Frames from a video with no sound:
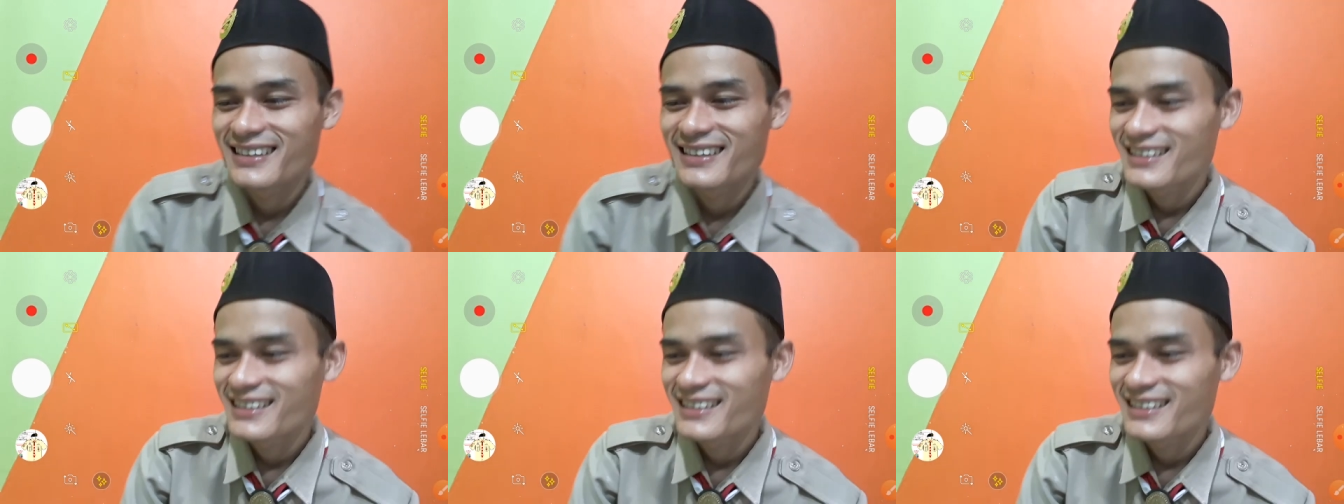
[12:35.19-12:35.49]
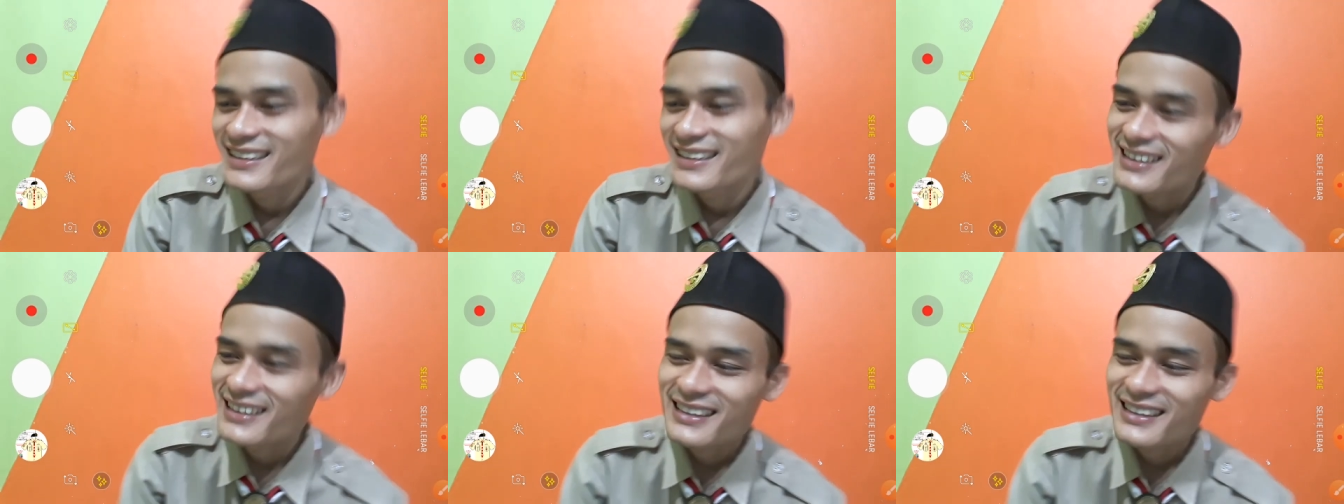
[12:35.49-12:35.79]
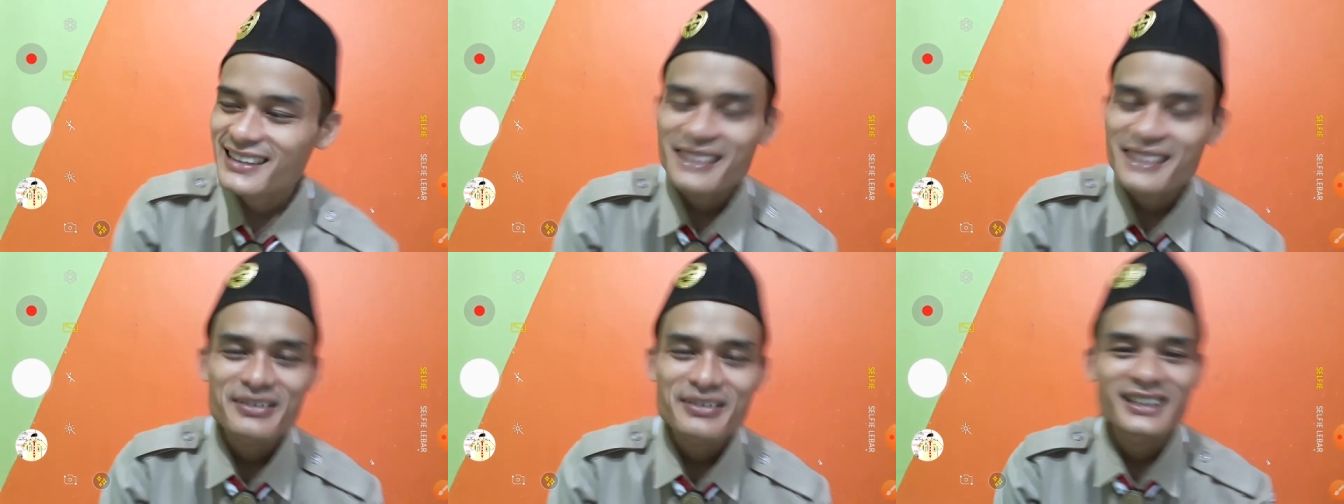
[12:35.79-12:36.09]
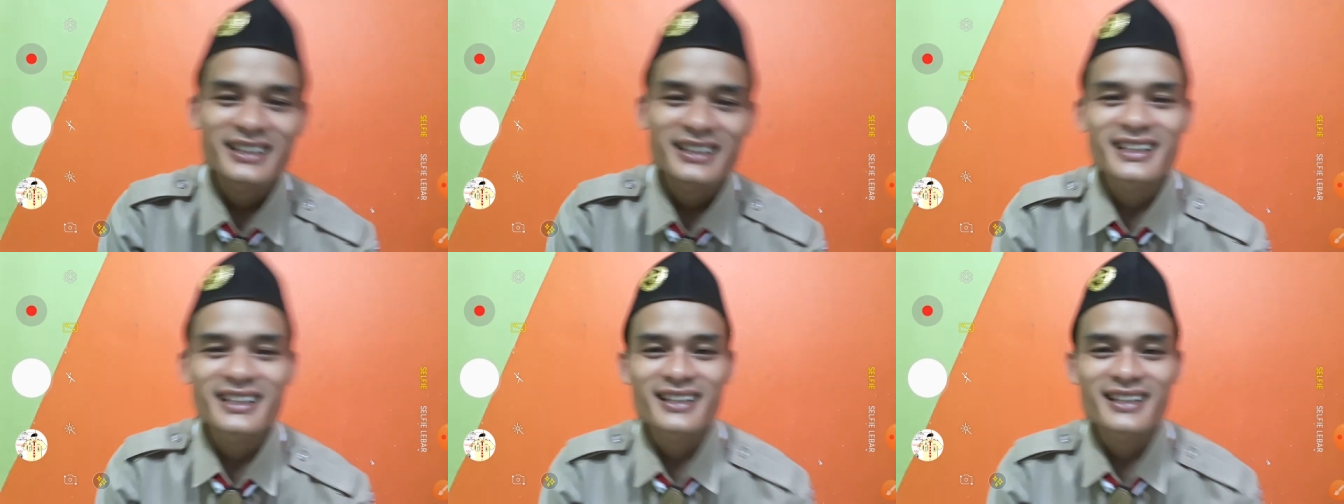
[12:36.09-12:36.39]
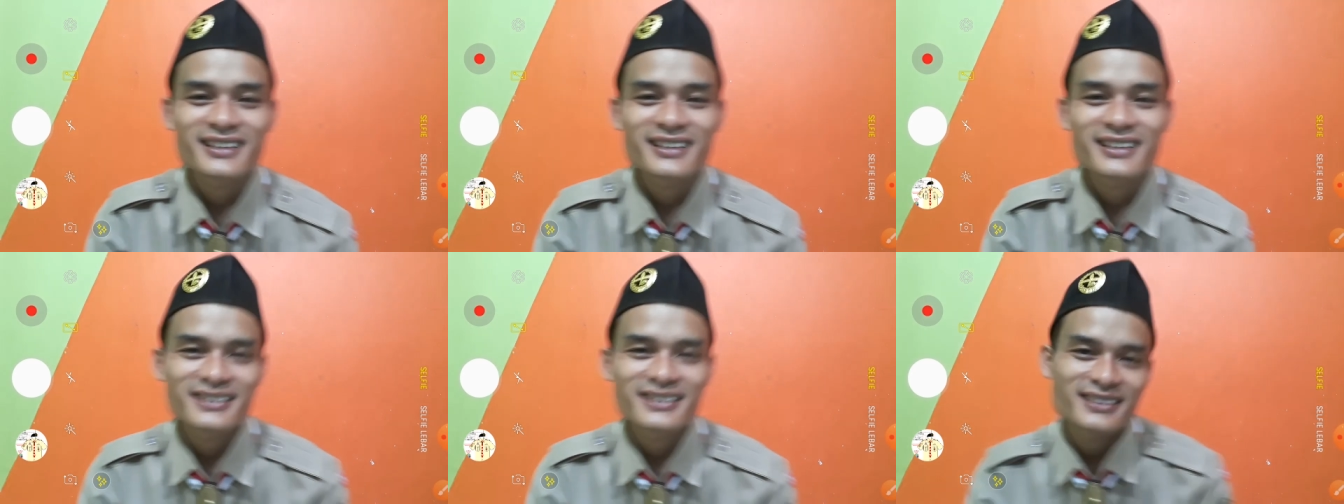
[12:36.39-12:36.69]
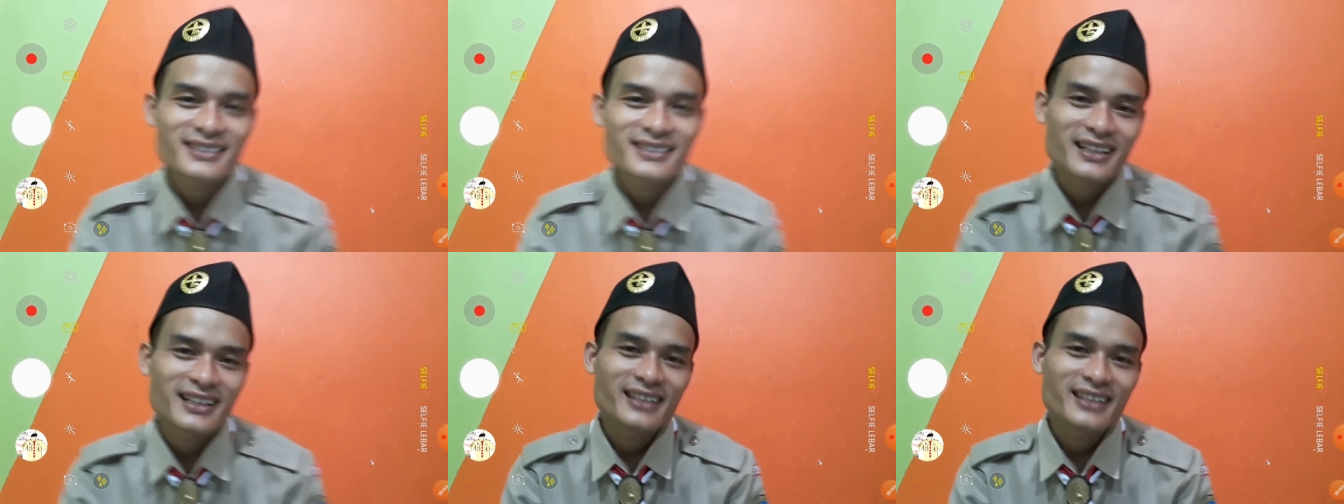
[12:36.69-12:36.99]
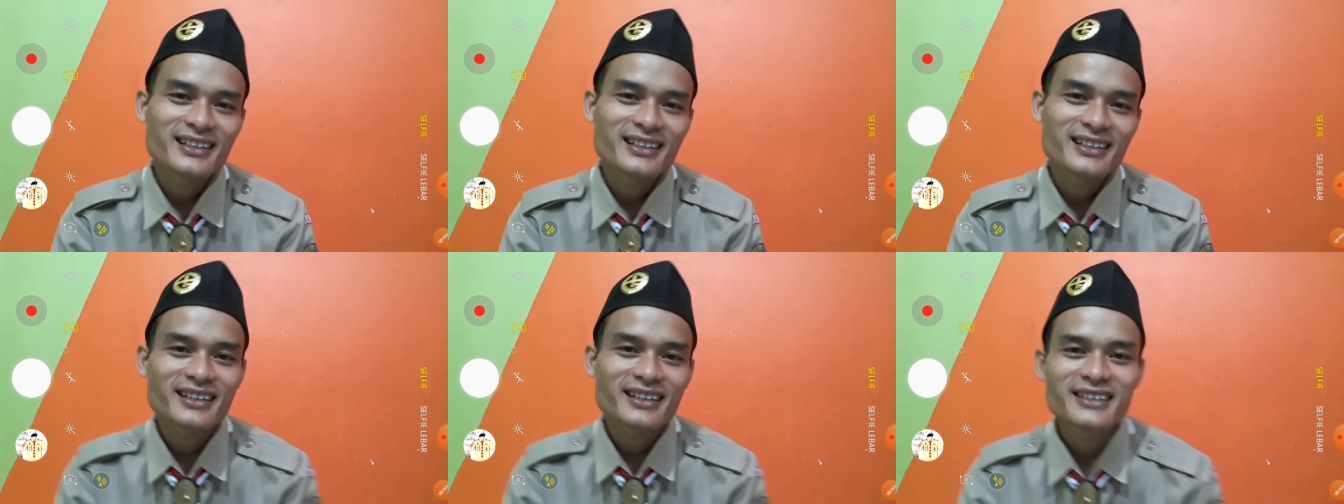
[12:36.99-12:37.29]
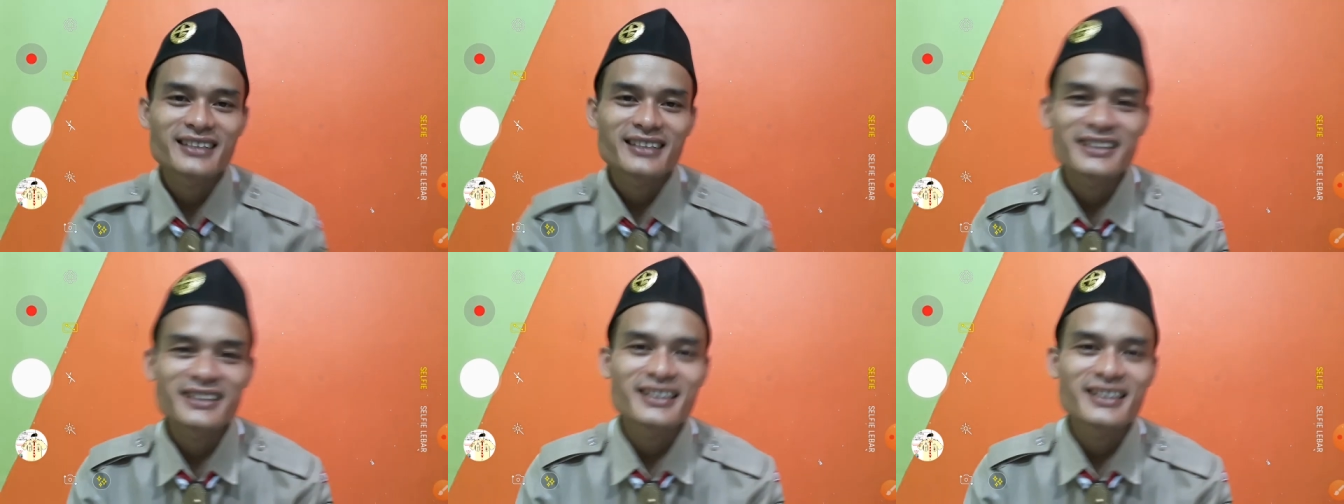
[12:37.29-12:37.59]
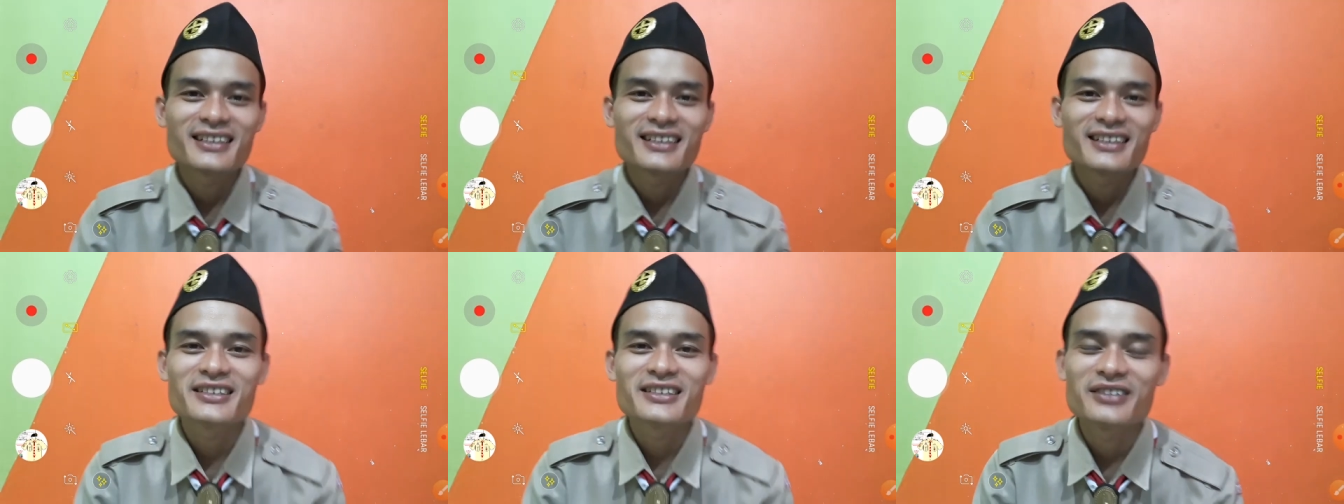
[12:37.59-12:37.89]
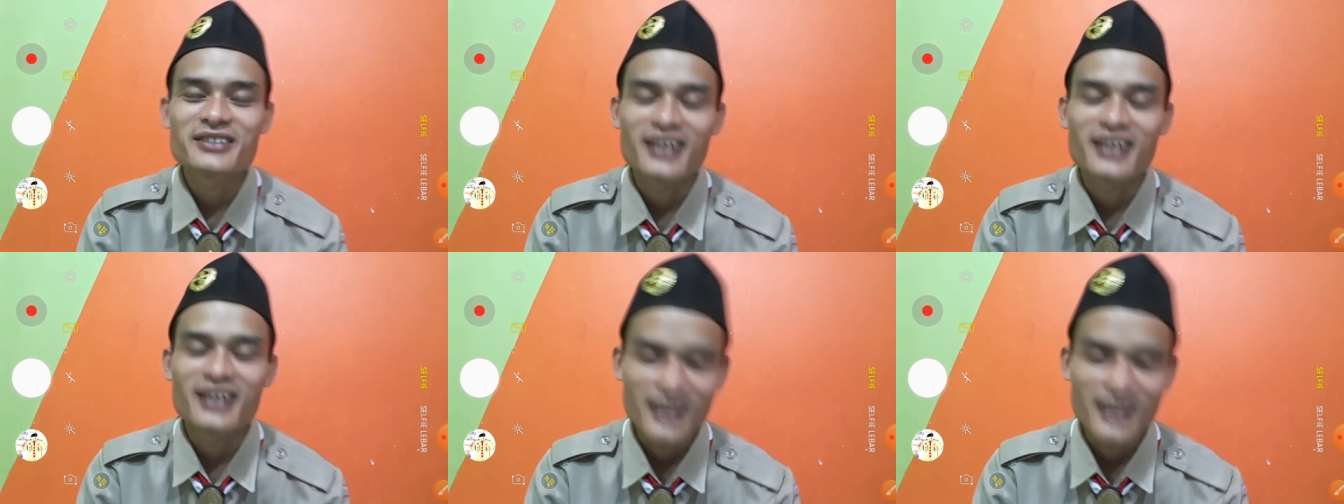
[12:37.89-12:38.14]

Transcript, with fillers: di 63 ada nyanyi-nyanyi juga